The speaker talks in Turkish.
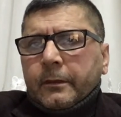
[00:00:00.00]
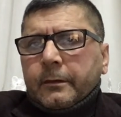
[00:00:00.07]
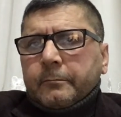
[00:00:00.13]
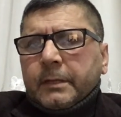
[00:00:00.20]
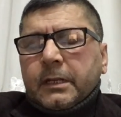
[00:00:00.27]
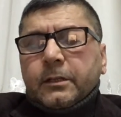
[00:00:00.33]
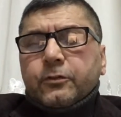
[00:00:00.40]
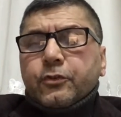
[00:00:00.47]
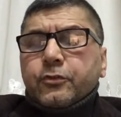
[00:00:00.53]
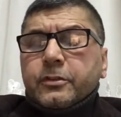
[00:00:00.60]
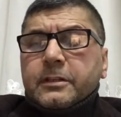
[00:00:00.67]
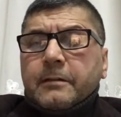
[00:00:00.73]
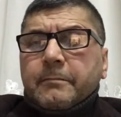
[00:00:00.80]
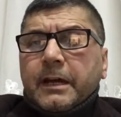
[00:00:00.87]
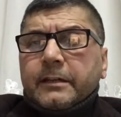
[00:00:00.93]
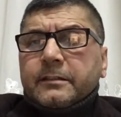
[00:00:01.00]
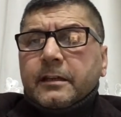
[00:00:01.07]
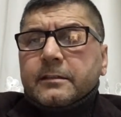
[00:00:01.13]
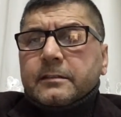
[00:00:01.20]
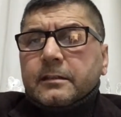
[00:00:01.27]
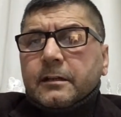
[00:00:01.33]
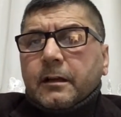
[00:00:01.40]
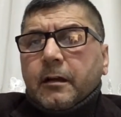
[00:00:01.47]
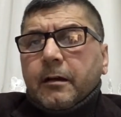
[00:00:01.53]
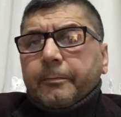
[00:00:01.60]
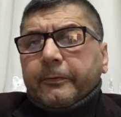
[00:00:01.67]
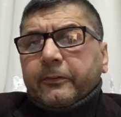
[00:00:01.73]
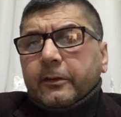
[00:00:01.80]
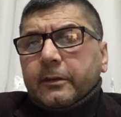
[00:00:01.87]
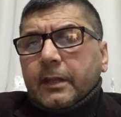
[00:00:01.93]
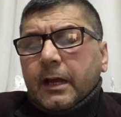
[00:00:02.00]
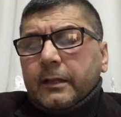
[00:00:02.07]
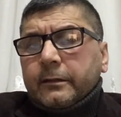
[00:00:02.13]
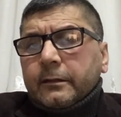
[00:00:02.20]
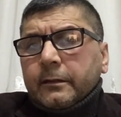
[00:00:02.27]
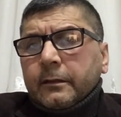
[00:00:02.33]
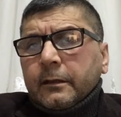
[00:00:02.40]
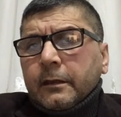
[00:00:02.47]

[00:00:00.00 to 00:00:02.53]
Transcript: Milli Düşünce Merkezi'nin kapısından